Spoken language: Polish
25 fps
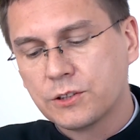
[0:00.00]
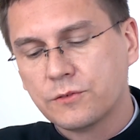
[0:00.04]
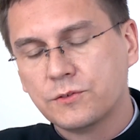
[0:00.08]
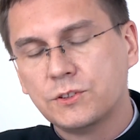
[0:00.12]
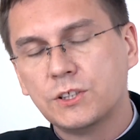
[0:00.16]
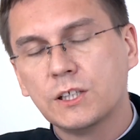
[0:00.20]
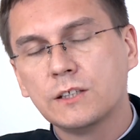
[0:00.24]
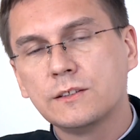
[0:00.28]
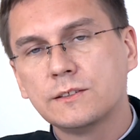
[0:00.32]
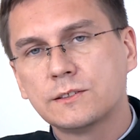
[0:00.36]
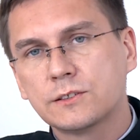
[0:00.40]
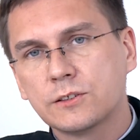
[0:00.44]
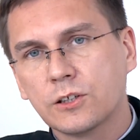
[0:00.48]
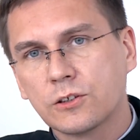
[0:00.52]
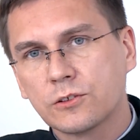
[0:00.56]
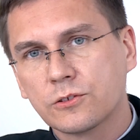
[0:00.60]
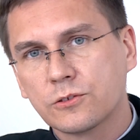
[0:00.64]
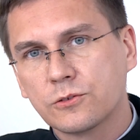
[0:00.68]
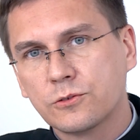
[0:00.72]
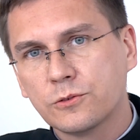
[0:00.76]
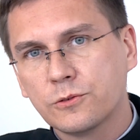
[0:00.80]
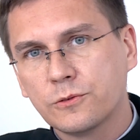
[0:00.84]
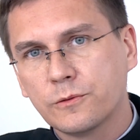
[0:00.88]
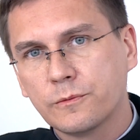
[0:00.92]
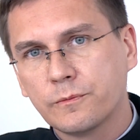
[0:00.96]
w dzień
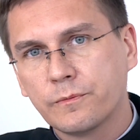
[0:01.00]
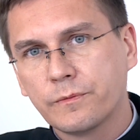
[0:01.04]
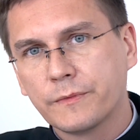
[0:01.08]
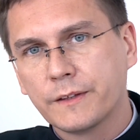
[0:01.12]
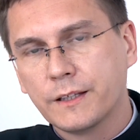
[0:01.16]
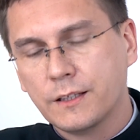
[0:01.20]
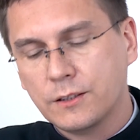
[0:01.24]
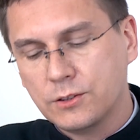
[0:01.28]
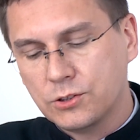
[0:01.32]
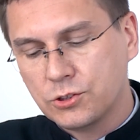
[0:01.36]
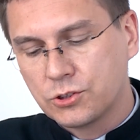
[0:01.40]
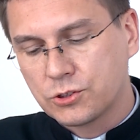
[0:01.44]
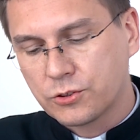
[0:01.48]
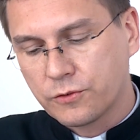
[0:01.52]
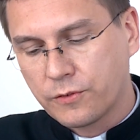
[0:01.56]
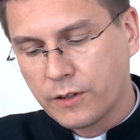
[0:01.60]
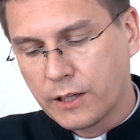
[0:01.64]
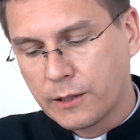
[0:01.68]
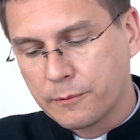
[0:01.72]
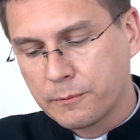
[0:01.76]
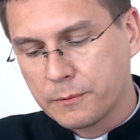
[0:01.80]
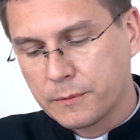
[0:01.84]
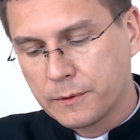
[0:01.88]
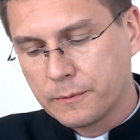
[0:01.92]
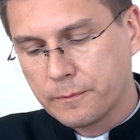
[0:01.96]
sądu niż wam.